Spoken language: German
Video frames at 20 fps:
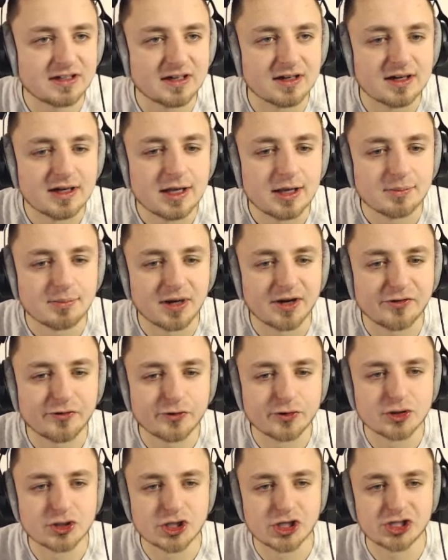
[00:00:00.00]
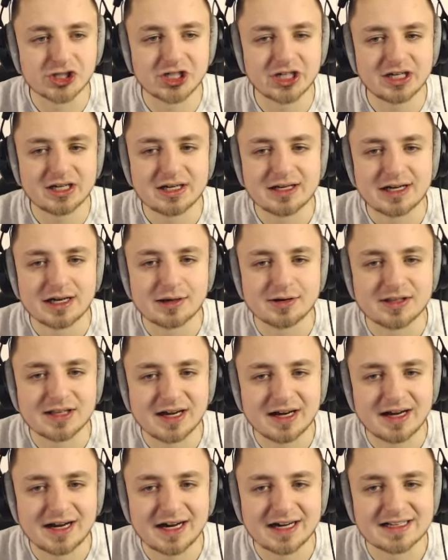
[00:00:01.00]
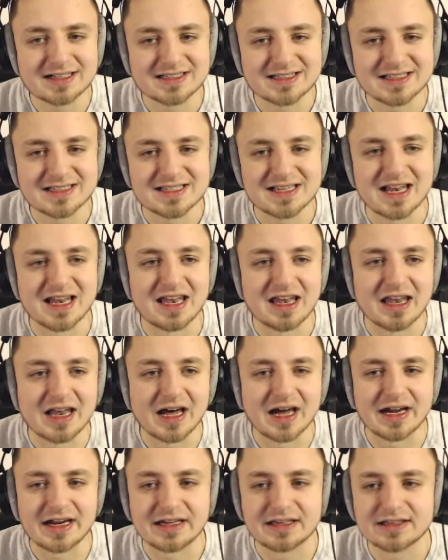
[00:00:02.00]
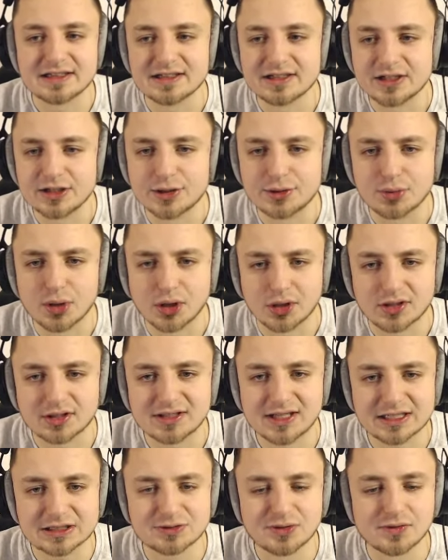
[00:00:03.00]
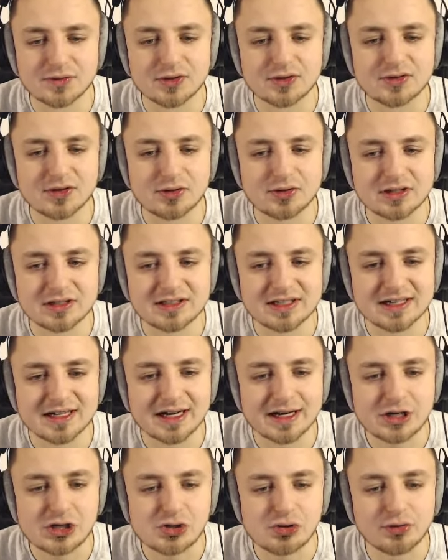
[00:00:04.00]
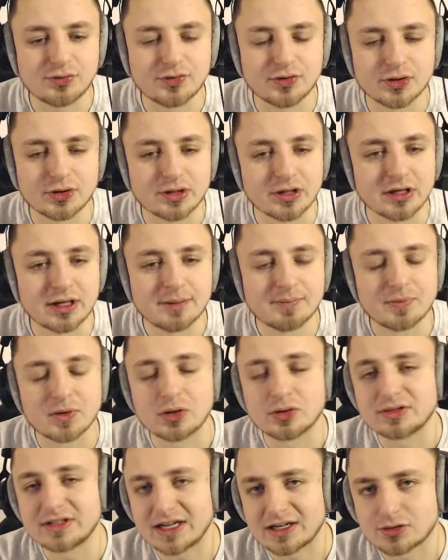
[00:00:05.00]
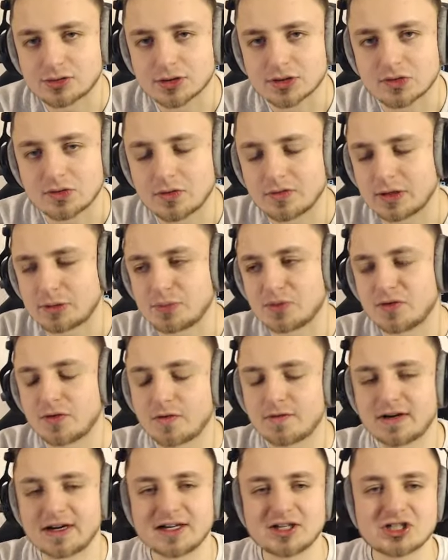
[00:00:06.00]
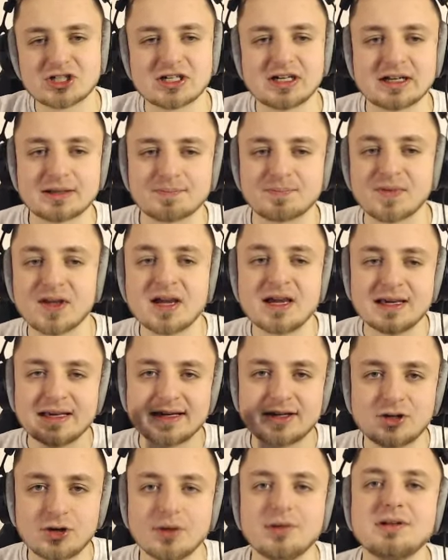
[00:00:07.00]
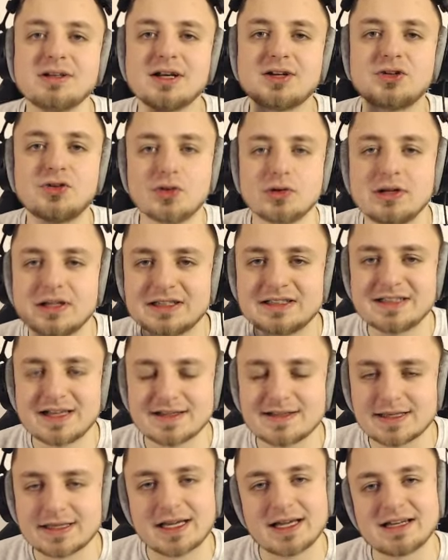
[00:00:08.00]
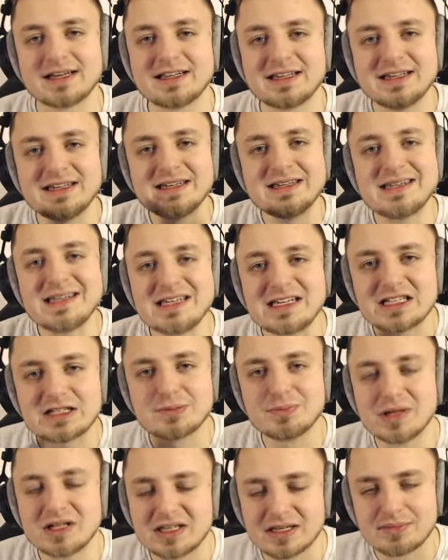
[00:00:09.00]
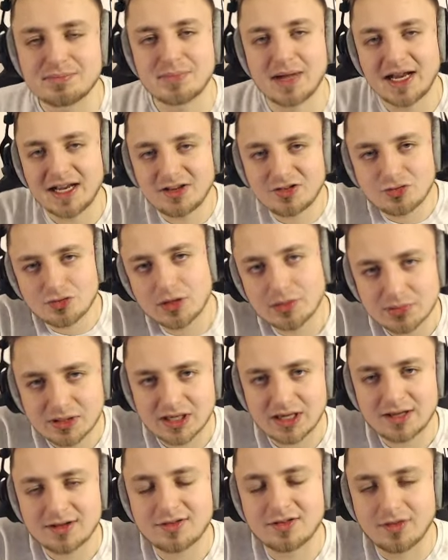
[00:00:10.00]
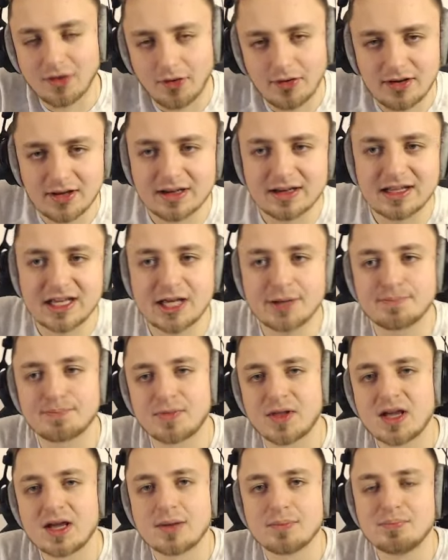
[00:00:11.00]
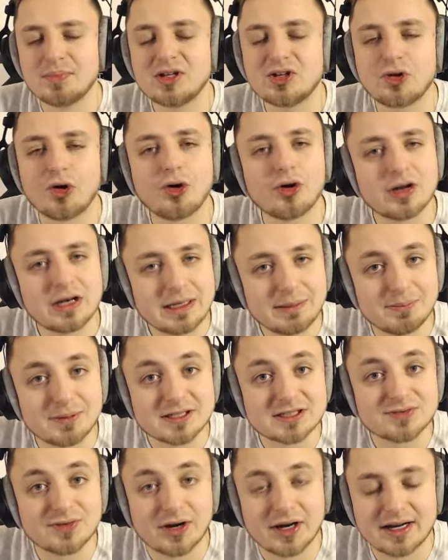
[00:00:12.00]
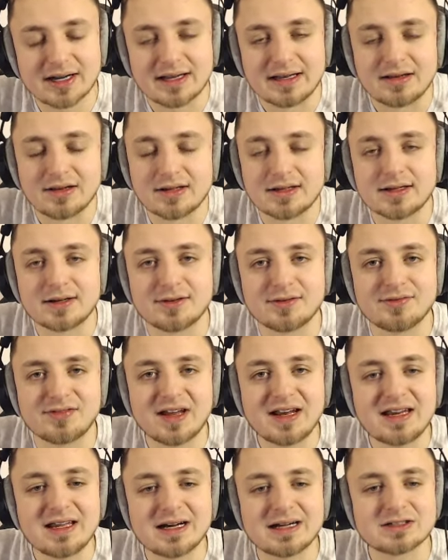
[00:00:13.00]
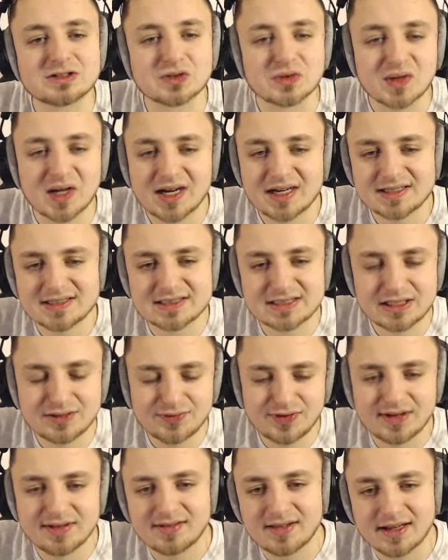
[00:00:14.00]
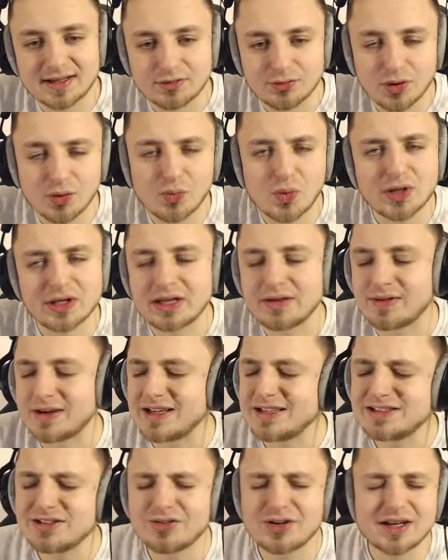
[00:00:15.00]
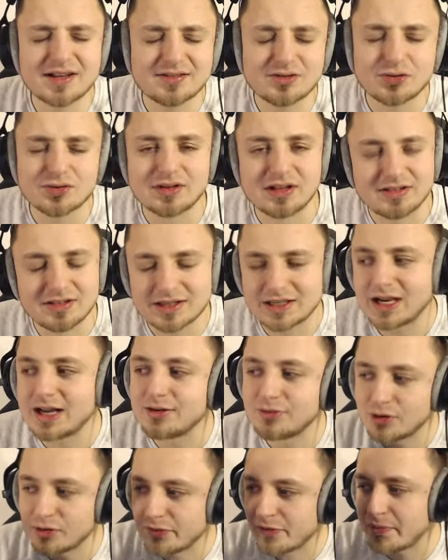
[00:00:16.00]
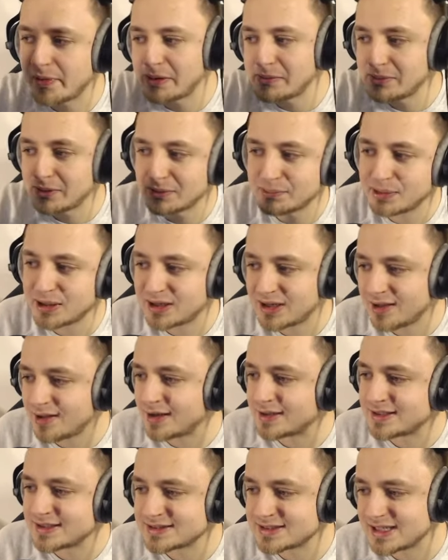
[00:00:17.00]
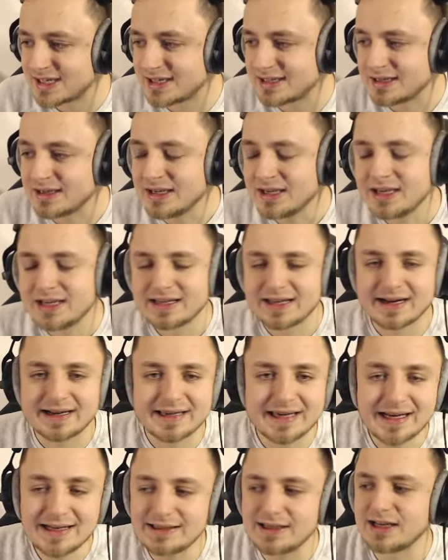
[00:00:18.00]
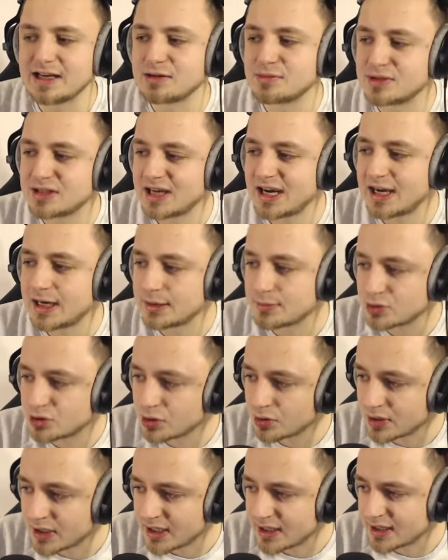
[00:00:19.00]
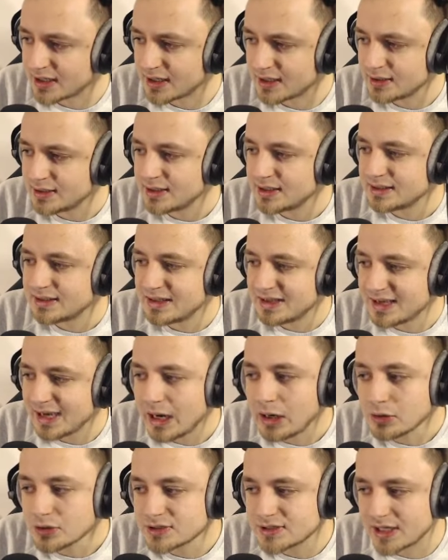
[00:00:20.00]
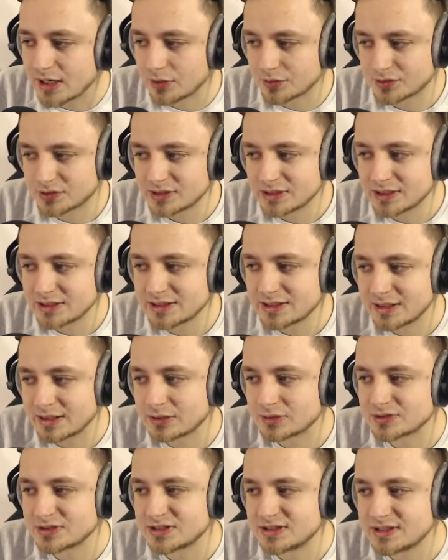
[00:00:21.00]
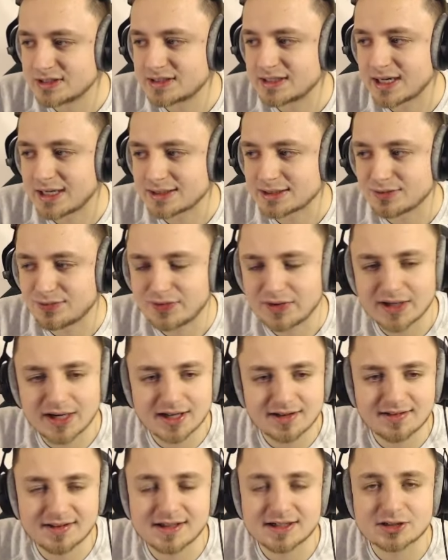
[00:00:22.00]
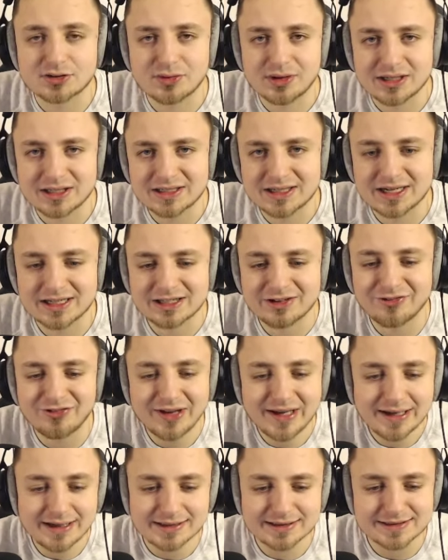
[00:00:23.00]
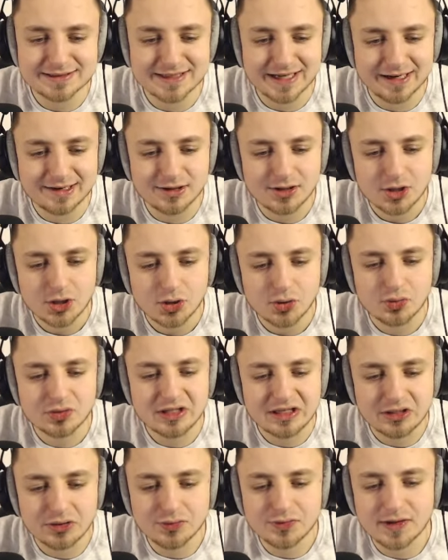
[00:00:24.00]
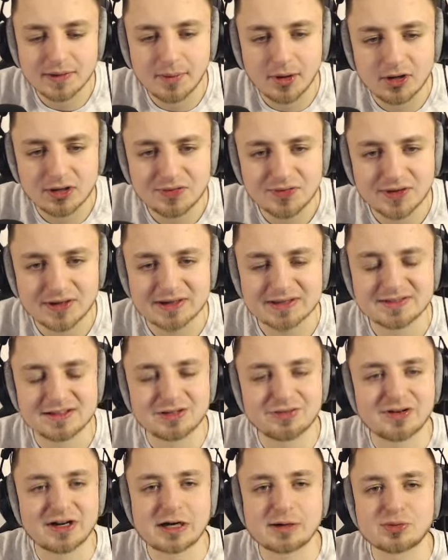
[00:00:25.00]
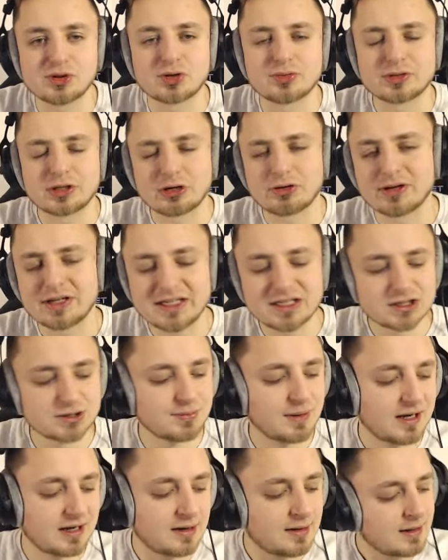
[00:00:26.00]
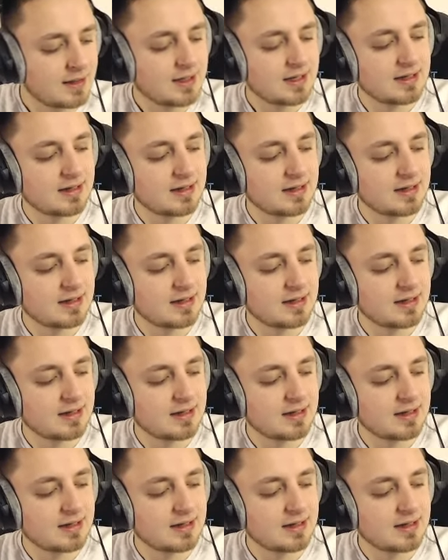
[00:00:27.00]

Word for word: hier bei FootGG. Da heißt es Like a Rock. Das wollen wir uns on Detail anschauen, Freunde. Und da kurz vorweg, bevor wir reinstarten. Ihr könnt natürlich sehr, sehr gerne nicht mit dem Mainstream gehen, sondern eben mit euren Lieblingsvereinen. Äh, wenn ihr also KSC-Fan seid oder whatever, ist auch jetzt grundsätzlich egal, weil wir bleiben mal bei Galatasaray. Dann geht gerne mit einem Torreira, der ja auch sehr ausgeglichen aussieht die Karte 84er graded Karte wäre es dann. Und ihr dürft eben auch nicht vergessen, die Frage bekomme ich auch x-mal